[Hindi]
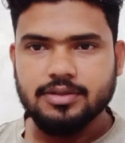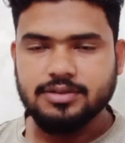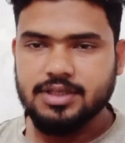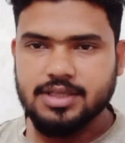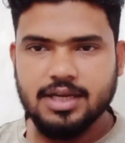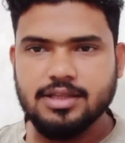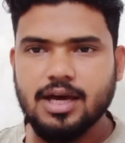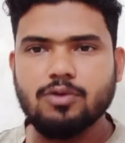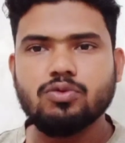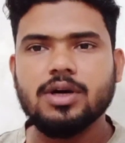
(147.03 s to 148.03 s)
जैसा कि
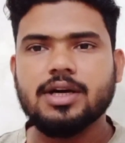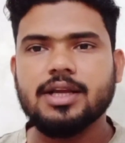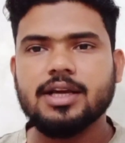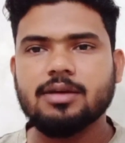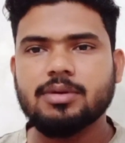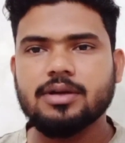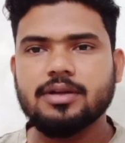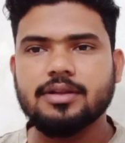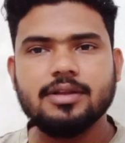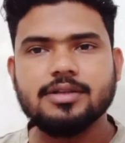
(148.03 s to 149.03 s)
दारू का ठेके में
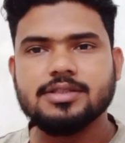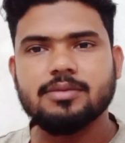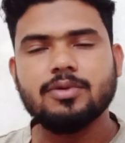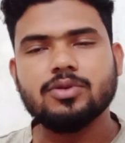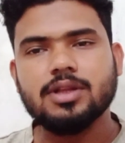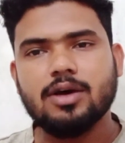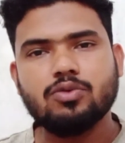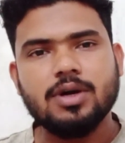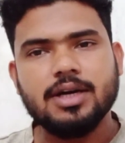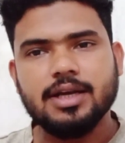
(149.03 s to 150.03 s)
ये सिस्टम में दारू
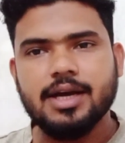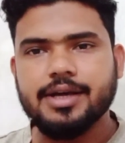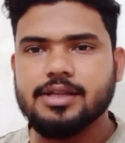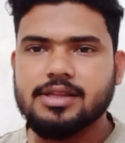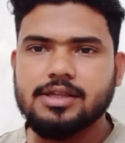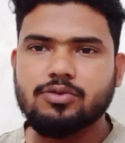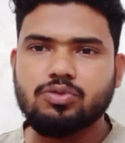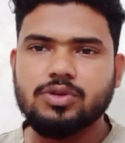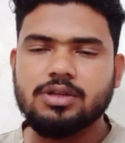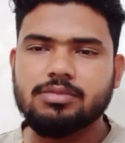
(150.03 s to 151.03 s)
का ठेका किसी
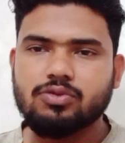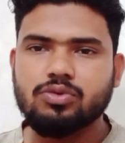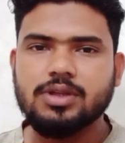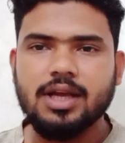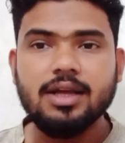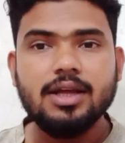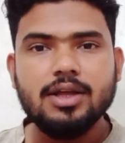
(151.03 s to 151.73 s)
कोने में खुल जाए